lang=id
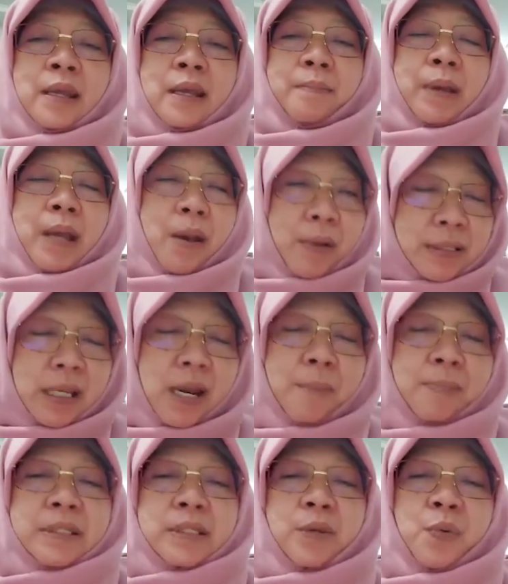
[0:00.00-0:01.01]
pengawasan
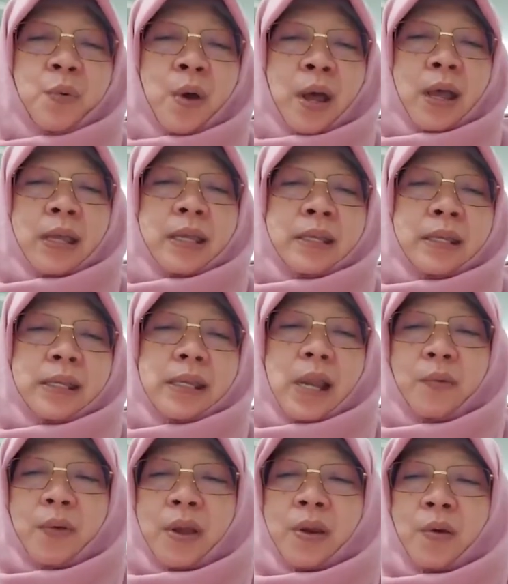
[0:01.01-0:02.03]
lapis kedua ini
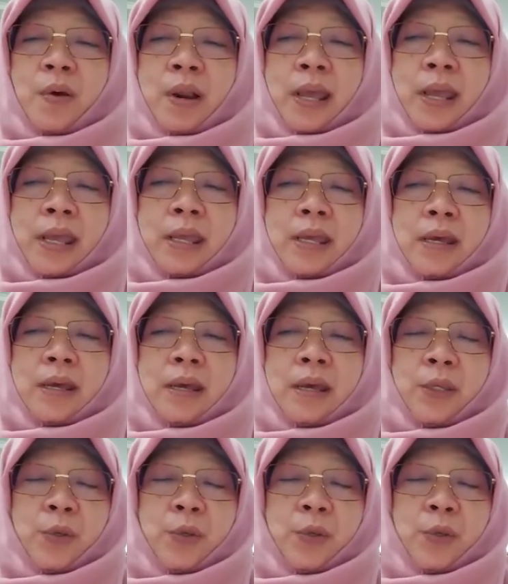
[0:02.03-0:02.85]
dilakukan oleh uh,